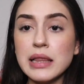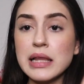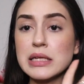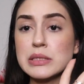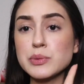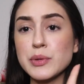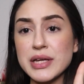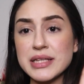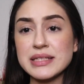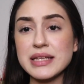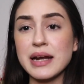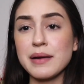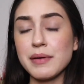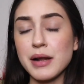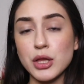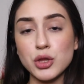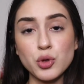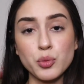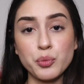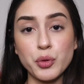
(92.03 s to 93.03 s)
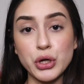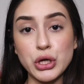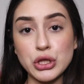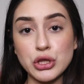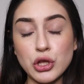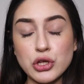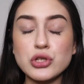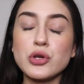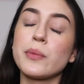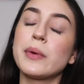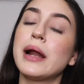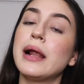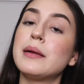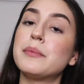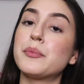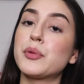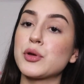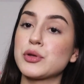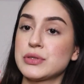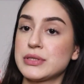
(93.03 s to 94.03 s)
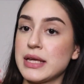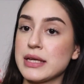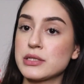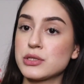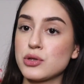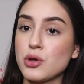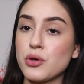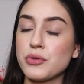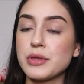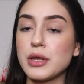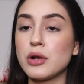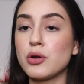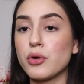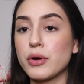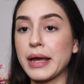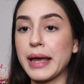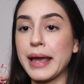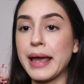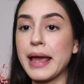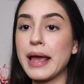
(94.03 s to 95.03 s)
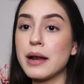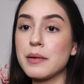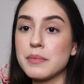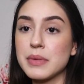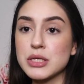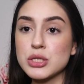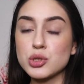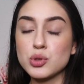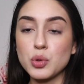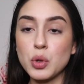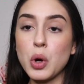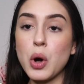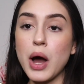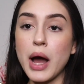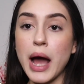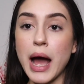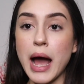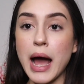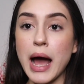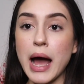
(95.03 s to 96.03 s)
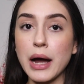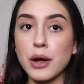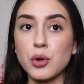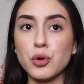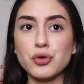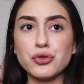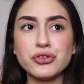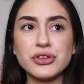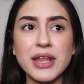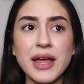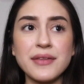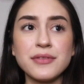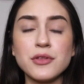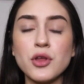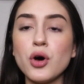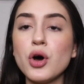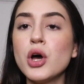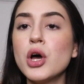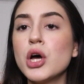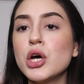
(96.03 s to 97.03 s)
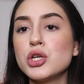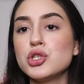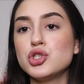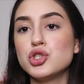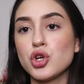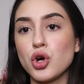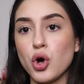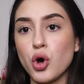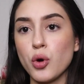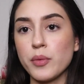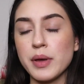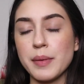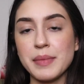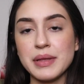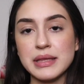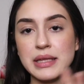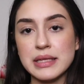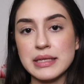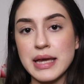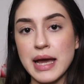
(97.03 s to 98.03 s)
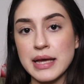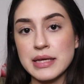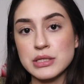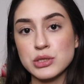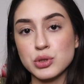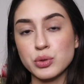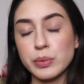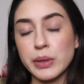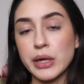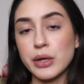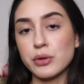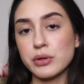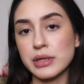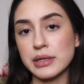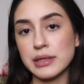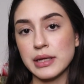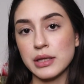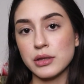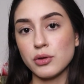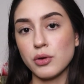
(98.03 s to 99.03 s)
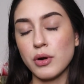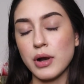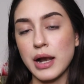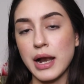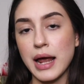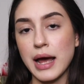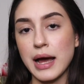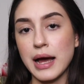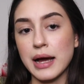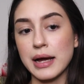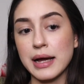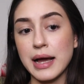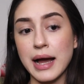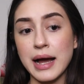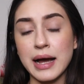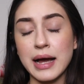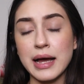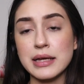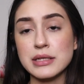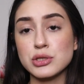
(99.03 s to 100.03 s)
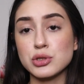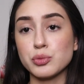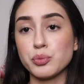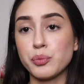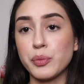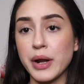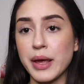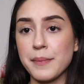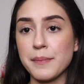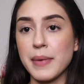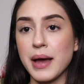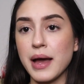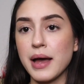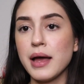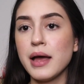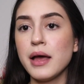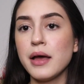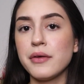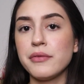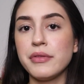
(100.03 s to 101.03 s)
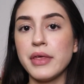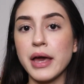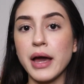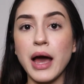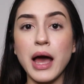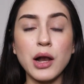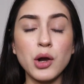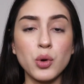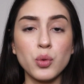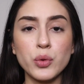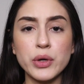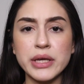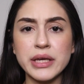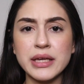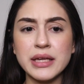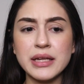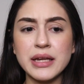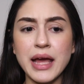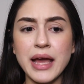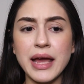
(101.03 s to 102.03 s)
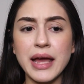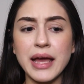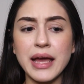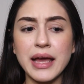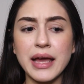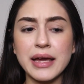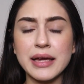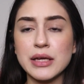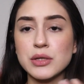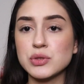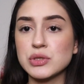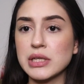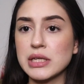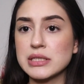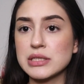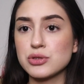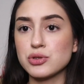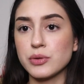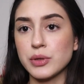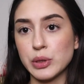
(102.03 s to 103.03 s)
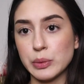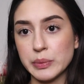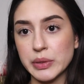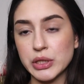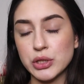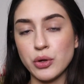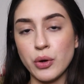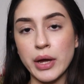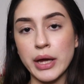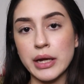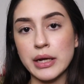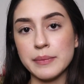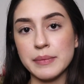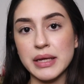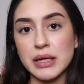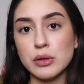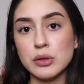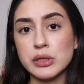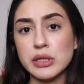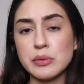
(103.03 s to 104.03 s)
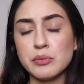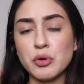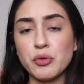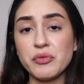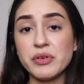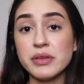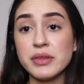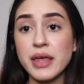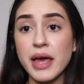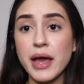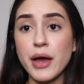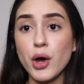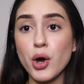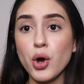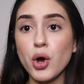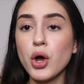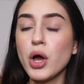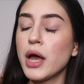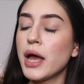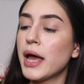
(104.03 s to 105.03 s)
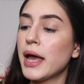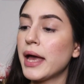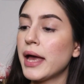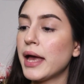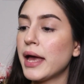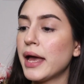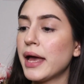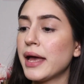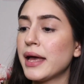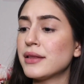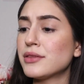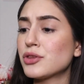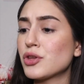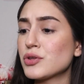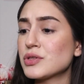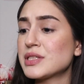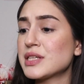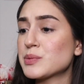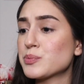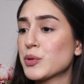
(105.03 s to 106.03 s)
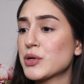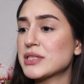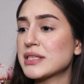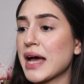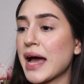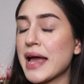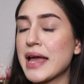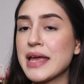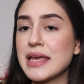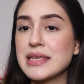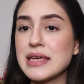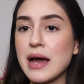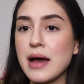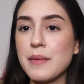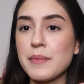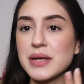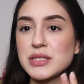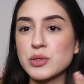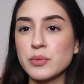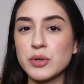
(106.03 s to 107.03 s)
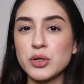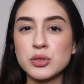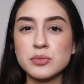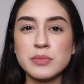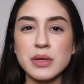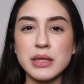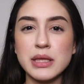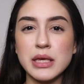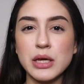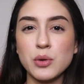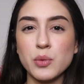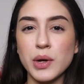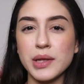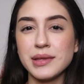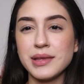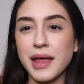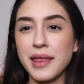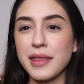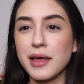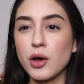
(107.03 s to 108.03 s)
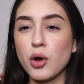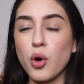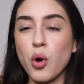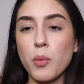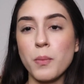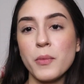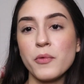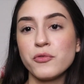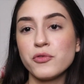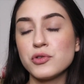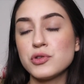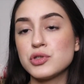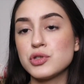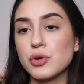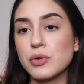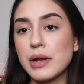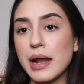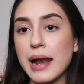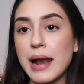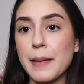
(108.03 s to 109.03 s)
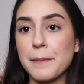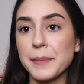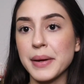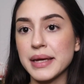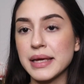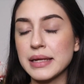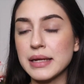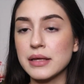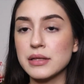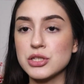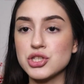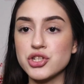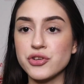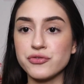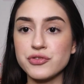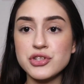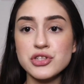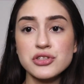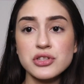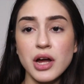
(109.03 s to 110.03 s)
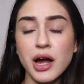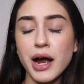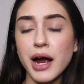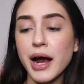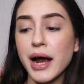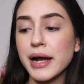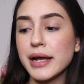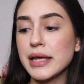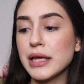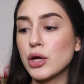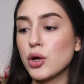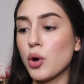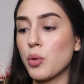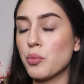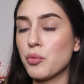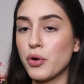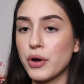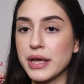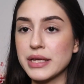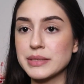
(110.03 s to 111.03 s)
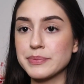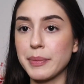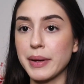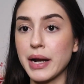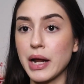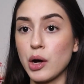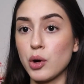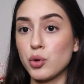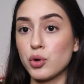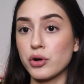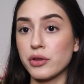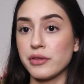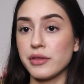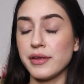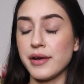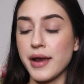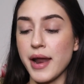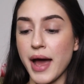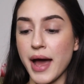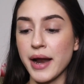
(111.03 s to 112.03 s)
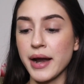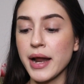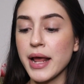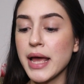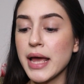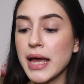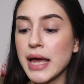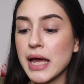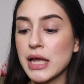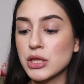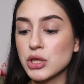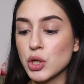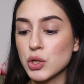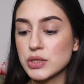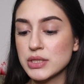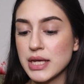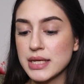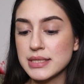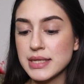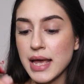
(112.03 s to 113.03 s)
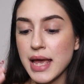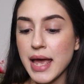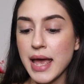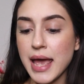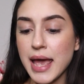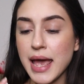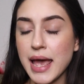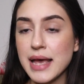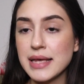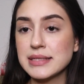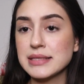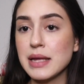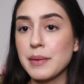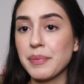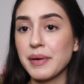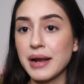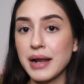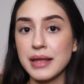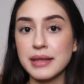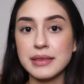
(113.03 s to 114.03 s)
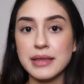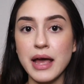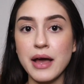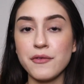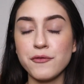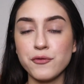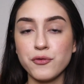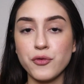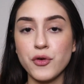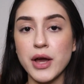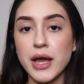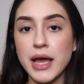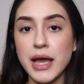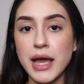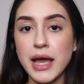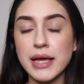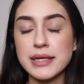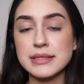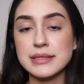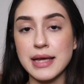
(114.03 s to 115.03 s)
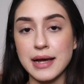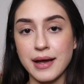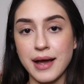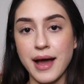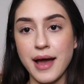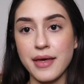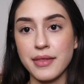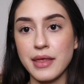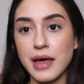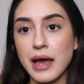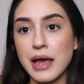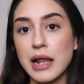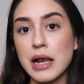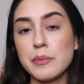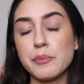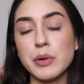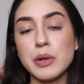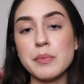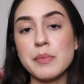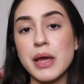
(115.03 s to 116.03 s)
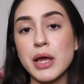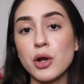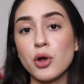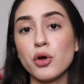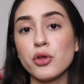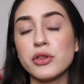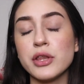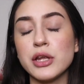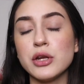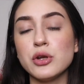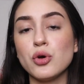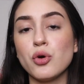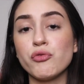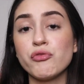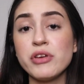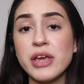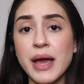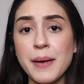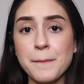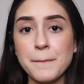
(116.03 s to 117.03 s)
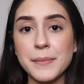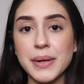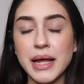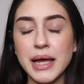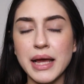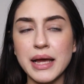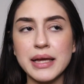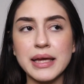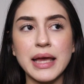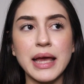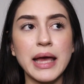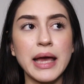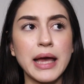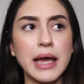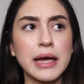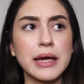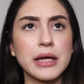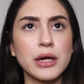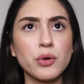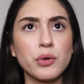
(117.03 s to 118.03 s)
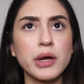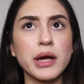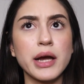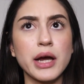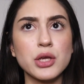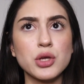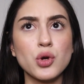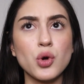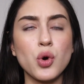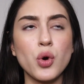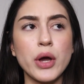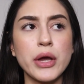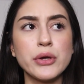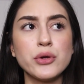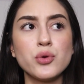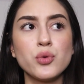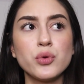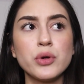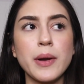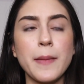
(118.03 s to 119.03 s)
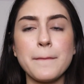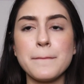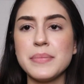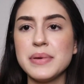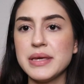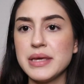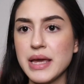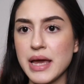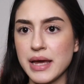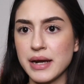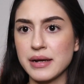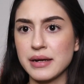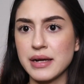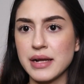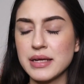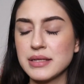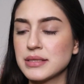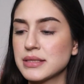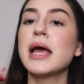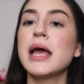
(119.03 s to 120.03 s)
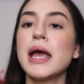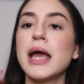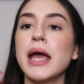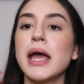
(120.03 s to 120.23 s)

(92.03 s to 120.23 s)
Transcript: Les voy a estar hablando un poquito sobre el proceso de lo que él me estuvo ah, contando. Yo obviamente ya estuve ordenando la caja suprema de Halloween eh, que ustedes estuvieron viendo en mi último video. Eh, entonces pues ahí ya más o menos me di cuenta de cómo funciona la página de Jeffree Star y cómo es para ordenar. Entonces esta paleta fue sacada el primero de noviembre, que creo que cayó en un viernes.